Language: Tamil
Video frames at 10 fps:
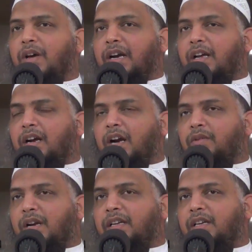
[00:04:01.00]
வருடங்கள்
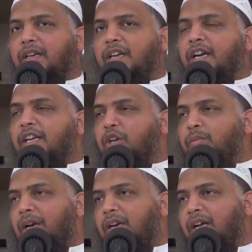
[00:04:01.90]
வரை
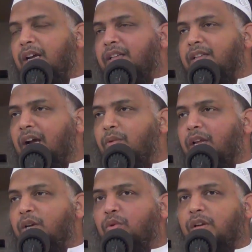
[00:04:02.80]
நீடிக்கும் என்ற
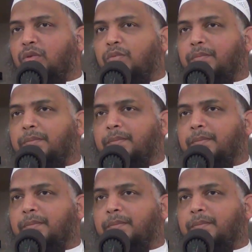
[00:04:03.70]
தகவலை கூறினோம்